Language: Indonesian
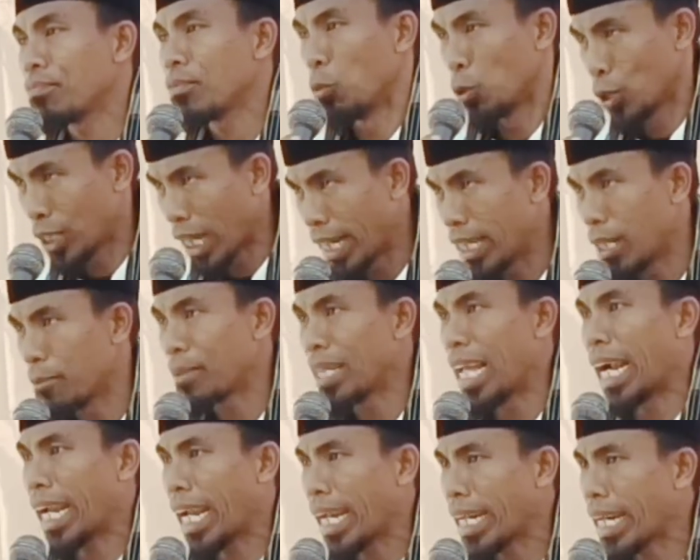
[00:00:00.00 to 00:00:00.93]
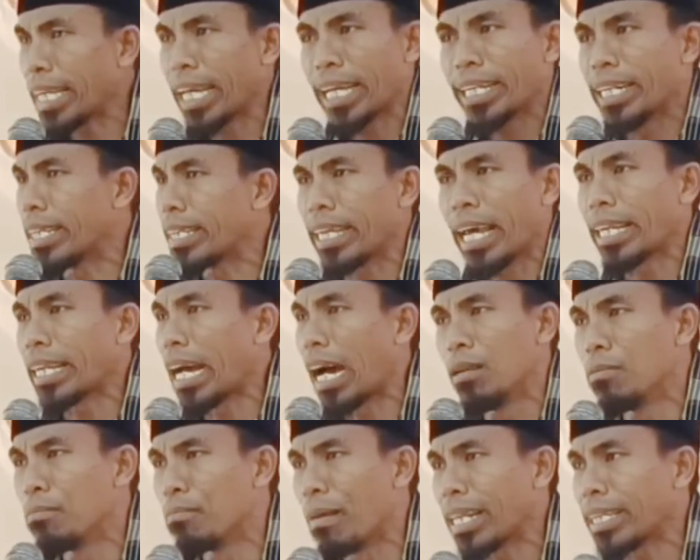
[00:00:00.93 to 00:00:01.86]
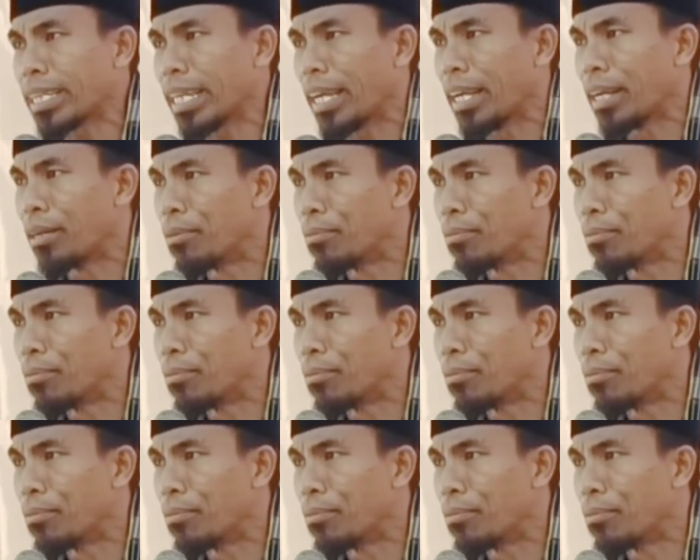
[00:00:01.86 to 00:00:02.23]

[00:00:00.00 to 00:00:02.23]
Mun sandi penyakit etek dentek tak lum mati.